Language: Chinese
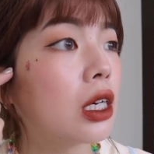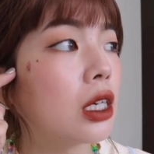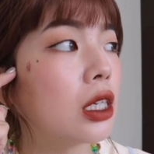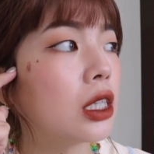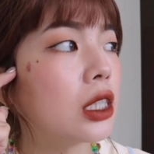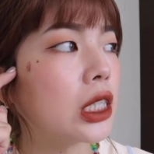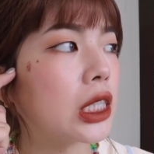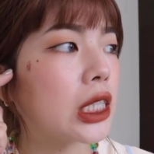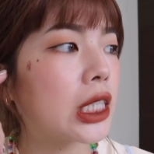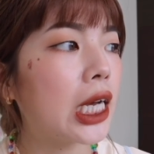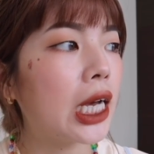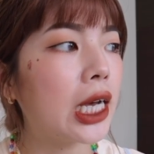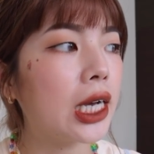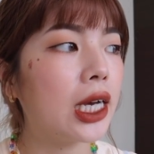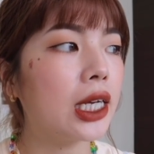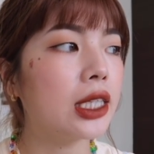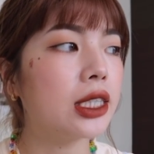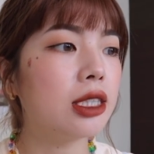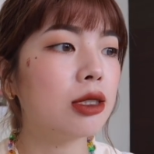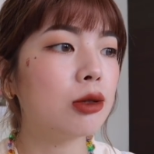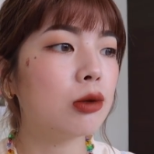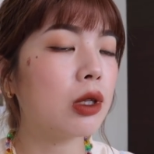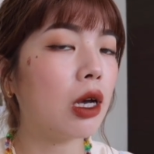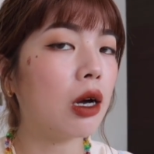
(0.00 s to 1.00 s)
嗯，看
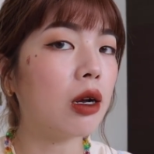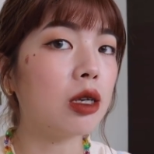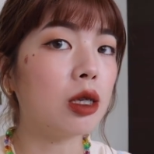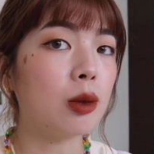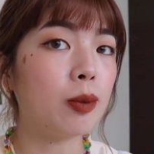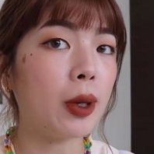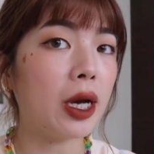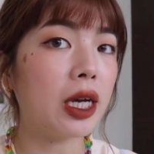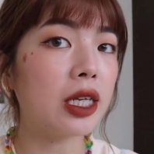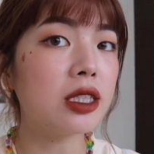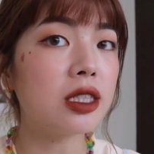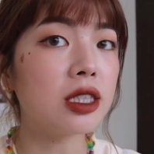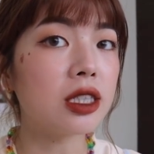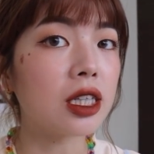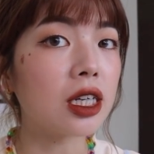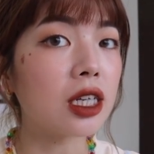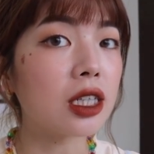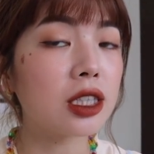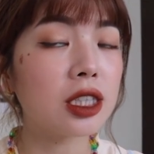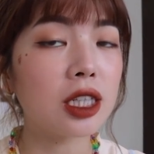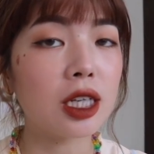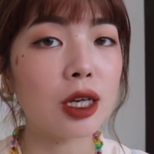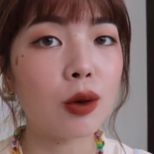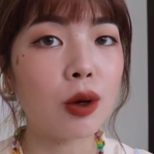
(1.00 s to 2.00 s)
看进入到礼拜日
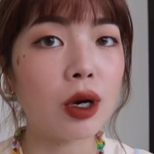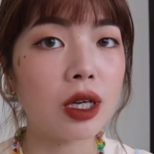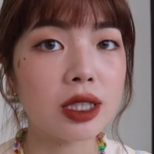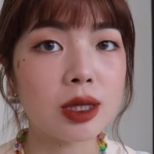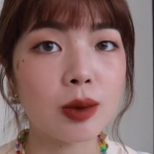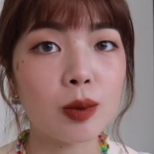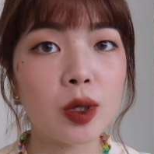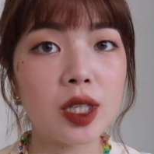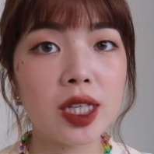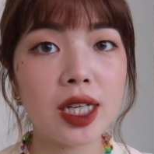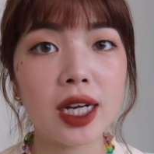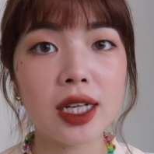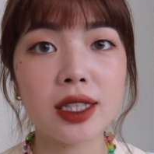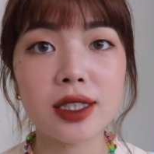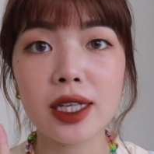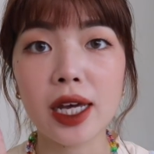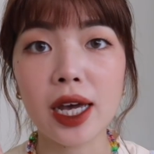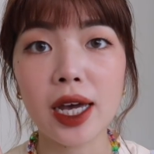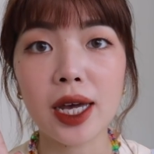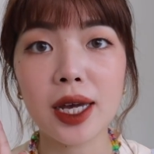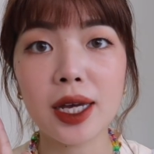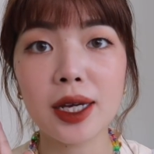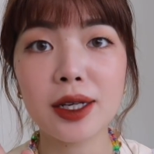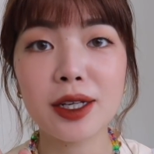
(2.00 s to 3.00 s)
的情况怎么样，
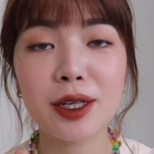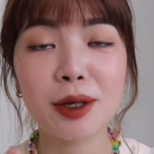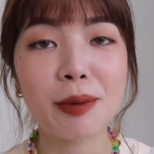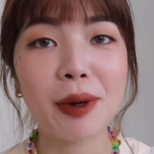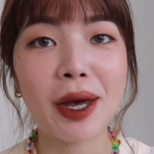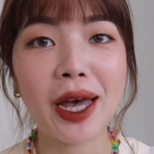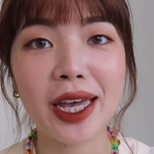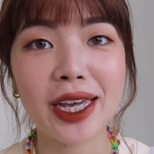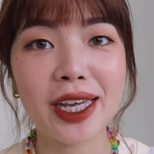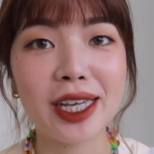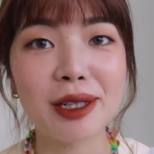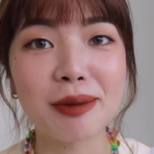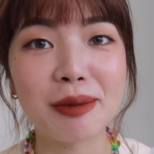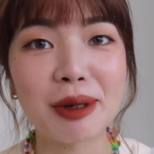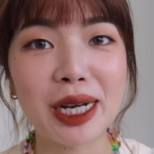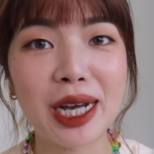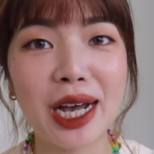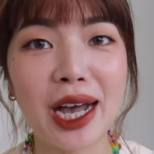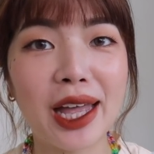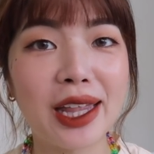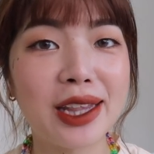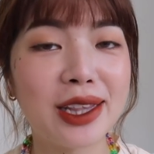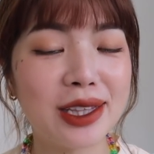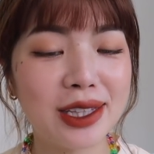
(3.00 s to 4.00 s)
再拍给你们
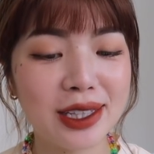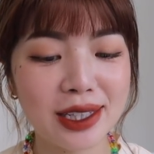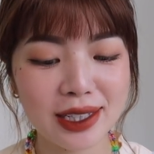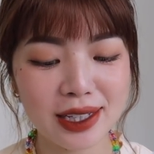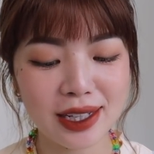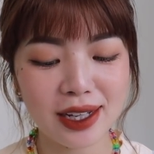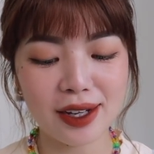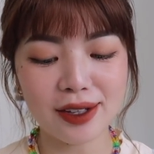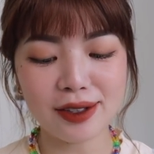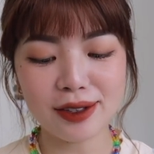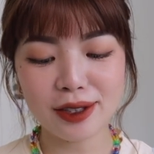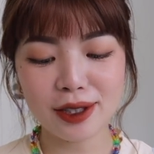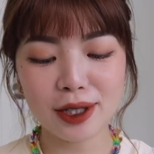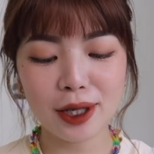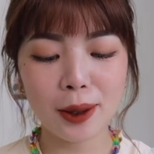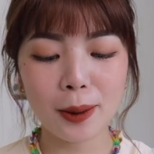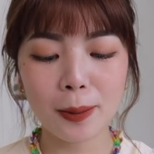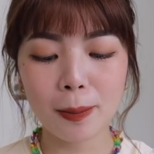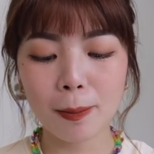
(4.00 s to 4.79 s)
看。好，